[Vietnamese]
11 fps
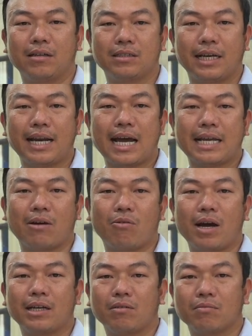nó sẽ đa dạng
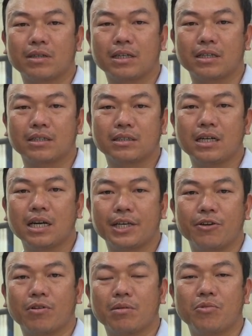hóa trong rất là
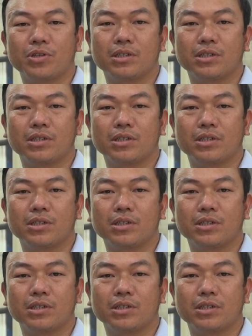nhiều cái môi